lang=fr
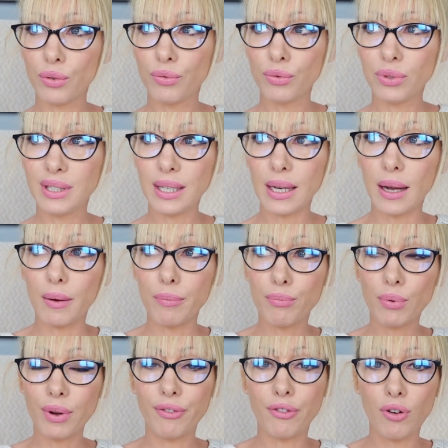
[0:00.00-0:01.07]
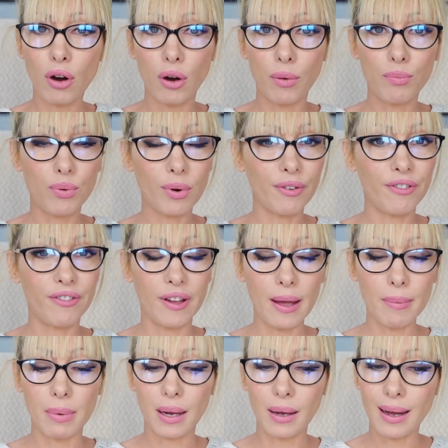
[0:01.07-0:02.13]
vous dire point fort, point
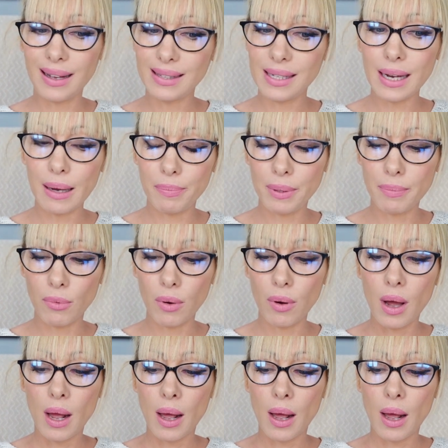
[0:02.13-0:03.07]
faible, assez rapidement,